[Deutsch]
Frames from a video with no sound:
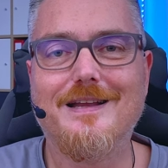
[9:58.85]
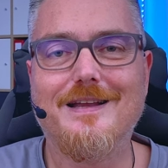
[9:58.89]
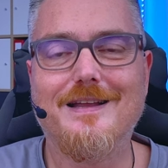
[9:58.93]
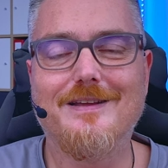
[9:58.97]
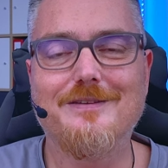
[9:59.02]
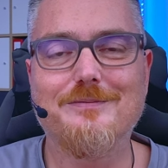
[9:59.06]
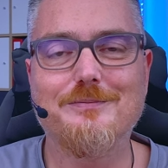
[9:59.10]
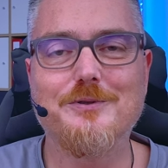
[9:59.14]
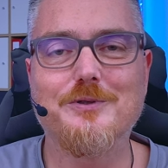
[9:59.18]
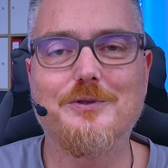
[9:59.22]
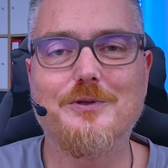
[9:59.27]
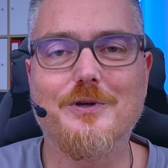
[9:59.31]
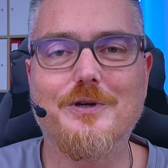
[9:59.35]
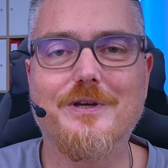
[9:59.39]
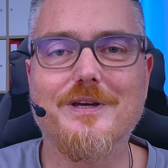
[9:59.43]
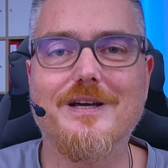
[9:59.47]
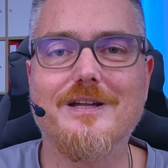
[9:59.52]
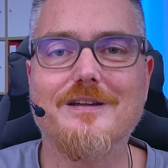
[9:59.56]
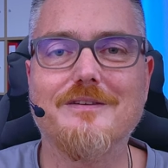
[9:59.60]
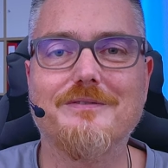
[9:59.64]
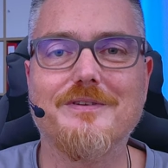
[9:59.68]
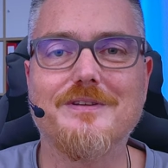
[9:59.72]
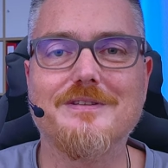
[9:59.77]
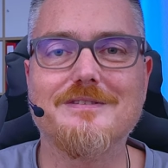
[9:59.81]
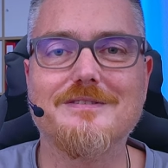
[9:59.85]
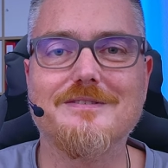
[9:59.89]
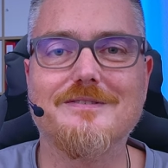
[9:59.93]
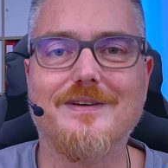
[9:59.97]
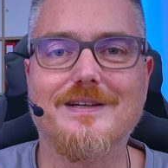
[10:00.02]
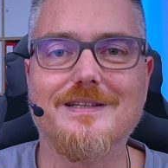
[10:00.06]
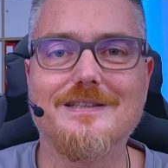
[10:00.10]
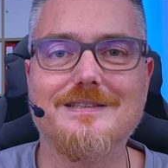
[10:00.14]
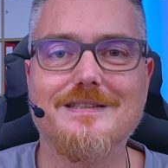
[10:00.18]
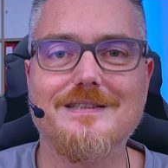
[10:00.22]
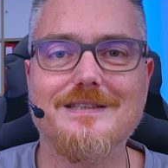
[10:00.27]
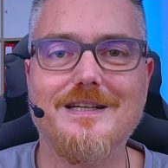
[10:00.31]
Lasst mich doch gerne
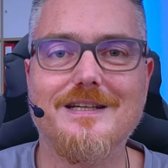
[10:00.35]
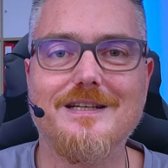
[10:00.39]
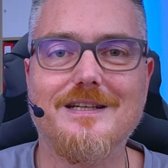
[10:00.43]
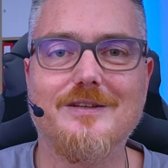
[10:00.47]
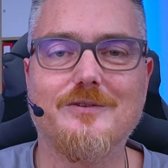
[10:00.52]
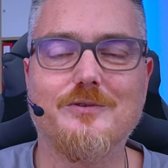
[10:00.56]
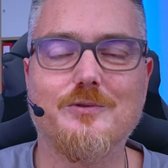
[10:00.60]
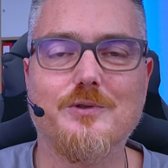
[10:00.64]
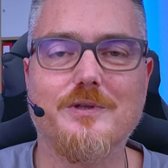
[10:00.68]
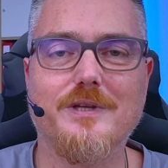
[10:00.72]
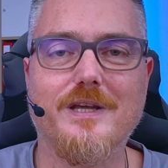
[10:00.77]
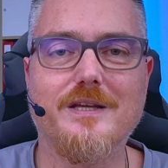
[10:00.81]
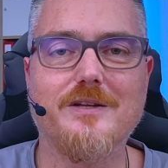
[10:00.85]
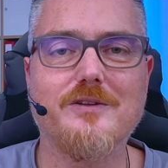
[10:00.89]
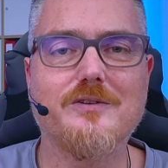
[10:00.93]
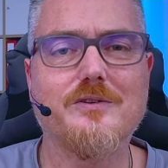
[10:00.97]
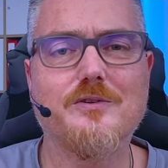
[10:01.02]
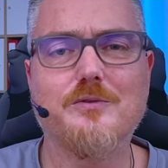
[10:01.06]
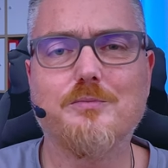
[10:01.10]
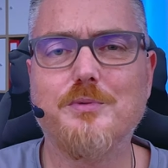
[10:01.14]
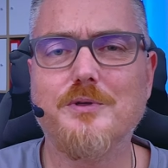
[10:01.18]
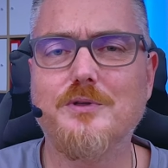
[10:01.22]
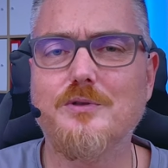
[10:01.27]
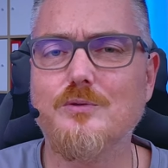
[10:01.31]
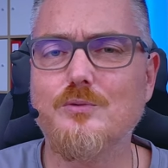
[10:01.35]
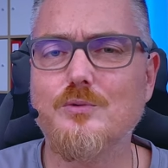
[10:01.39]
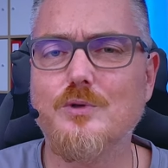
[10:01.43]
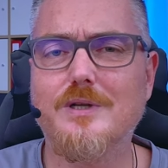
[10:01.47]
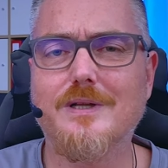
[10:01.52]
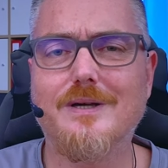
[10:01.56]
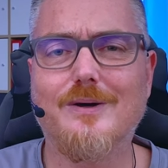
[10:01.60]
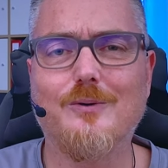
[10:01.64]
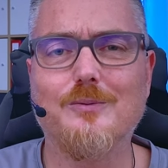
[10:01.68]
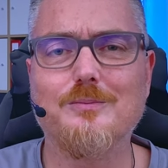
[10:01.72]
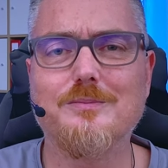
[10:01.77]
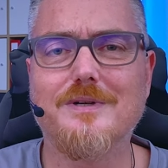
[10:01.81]
wissen, was ihr dazu denkt. Ich bitte
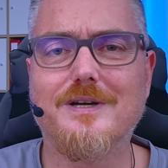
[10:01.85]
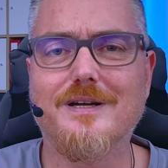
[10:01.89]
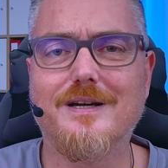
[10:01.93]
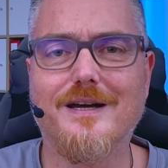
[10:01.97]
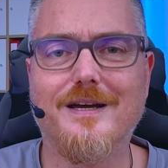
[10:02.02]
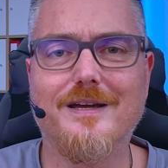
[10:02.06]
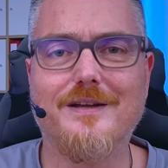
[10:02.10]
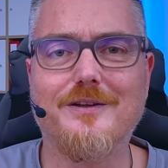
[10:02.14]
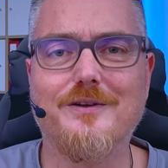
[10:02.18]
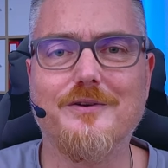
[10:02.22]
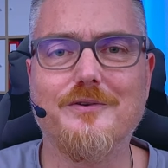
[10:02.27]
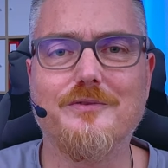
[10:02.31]
nur darum, keine